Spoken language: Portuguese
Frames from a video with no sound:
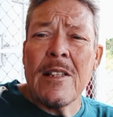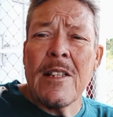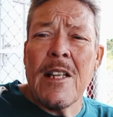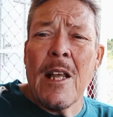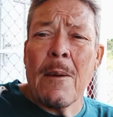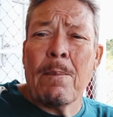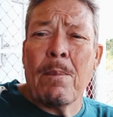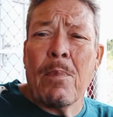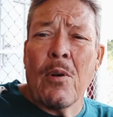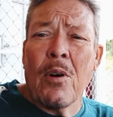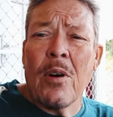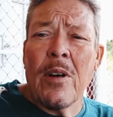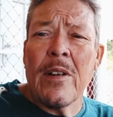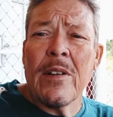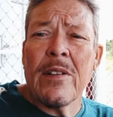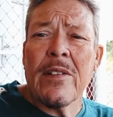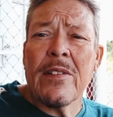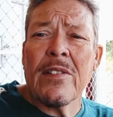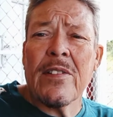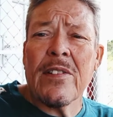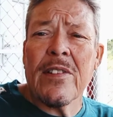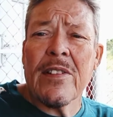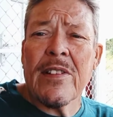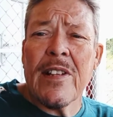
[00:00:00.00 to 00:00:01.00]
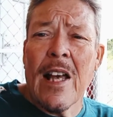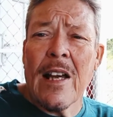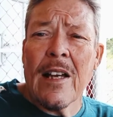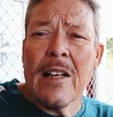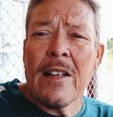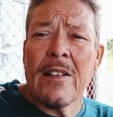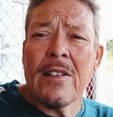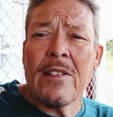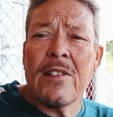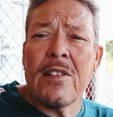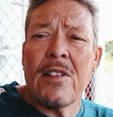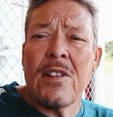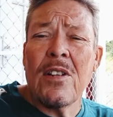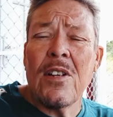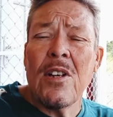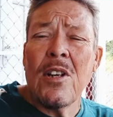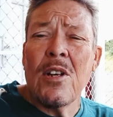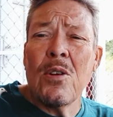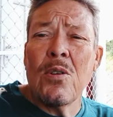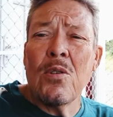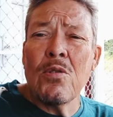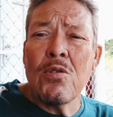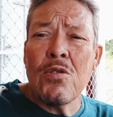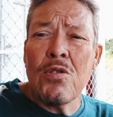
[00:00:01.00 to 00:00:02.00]
depois segue-se
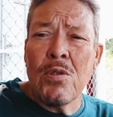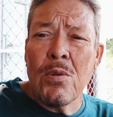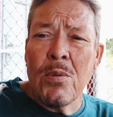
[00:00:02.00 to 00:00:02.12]
o